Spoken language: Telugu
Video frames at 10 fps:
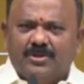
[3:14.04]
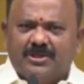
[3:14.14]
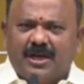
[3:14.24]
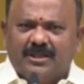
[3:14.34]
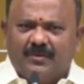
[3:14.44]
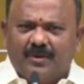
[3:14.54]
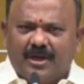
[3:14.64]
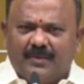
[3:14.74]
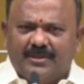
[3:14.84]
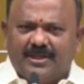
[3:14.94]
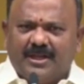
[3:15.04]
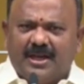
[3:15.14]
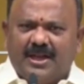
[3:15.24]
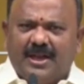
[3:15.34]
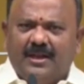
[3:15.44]
గుజరాత్ ముఖ్యమంత్రి
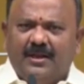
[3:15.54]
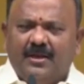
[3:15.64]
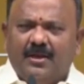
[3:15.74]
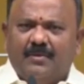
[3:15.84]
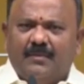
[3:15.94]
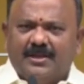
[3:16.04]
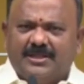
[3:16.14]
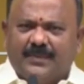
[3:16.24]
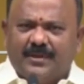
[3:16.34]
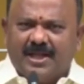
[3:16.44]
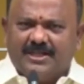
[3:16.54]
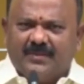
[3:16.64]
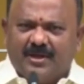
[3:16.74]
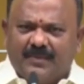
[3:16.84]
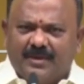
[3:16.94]
కానీ మధ్యప్రదేశ్
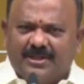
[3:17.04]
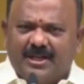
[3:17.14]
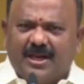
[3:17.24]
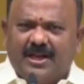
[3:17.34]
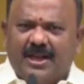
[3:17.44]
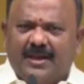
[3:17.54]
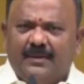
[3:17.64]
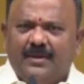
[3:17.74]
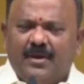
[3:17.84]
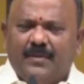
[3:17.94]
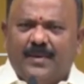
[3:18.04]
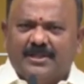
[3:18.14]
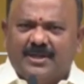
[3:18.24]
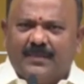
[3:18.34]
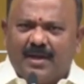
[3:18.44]
ముఖ్యమంత్రి కానీ
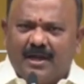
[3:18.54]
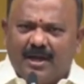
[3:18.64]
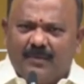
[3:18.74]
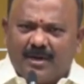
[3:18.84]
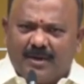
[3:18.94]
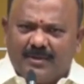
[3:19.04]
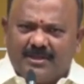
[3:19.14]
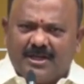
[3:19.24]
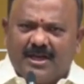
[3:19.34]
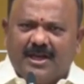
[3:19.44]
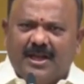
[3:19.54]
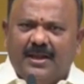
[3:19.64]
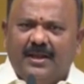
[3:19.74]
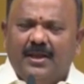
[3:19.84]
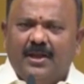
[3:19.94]
పశ్చిమ బెంగాల్ ముఖ్యమంత్రి కానీ